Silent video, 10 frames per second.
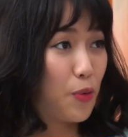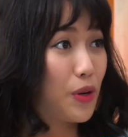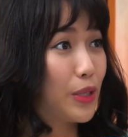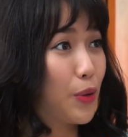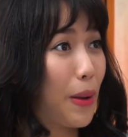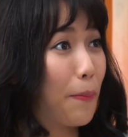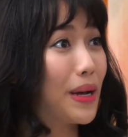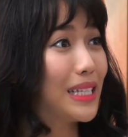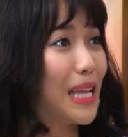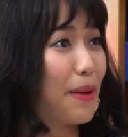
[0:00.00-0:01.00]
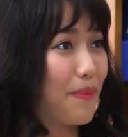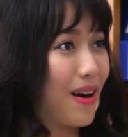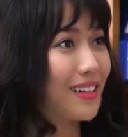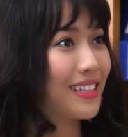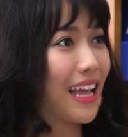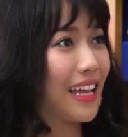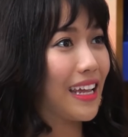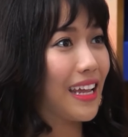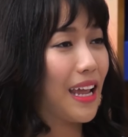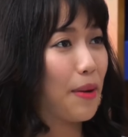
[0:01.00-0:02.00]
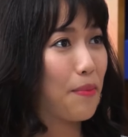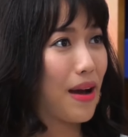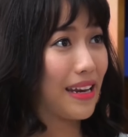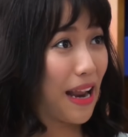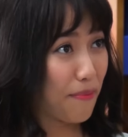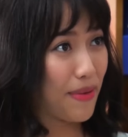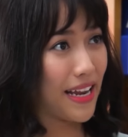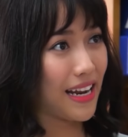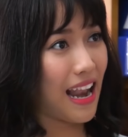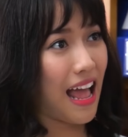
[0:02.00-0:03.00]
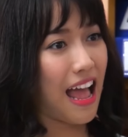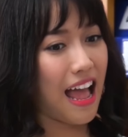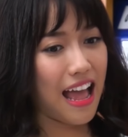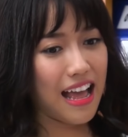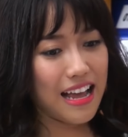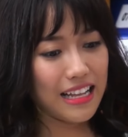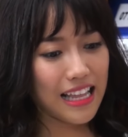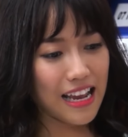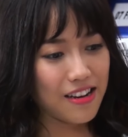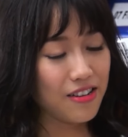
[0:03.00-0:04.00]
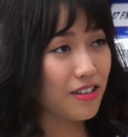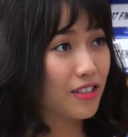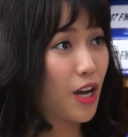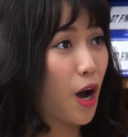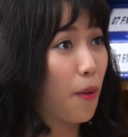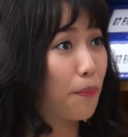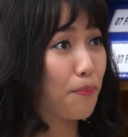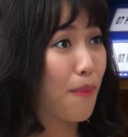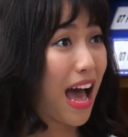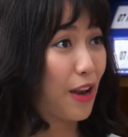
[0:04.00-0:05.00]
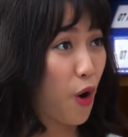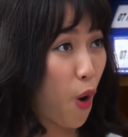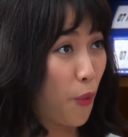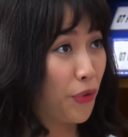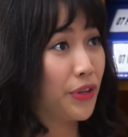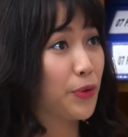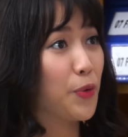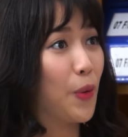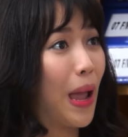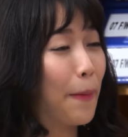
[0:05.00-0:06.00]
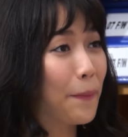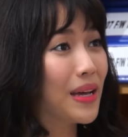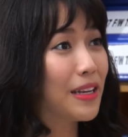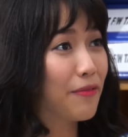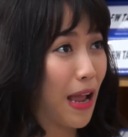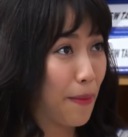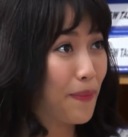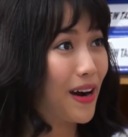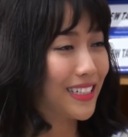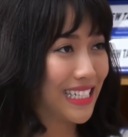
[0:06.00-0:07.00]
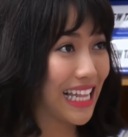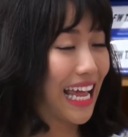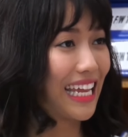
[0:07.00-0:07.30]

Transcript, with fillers: phụ huynh của em minh với em mẫn đó thầy mà đặc biệt là thầy đưa cho bà nội của em minh và em mẫn nha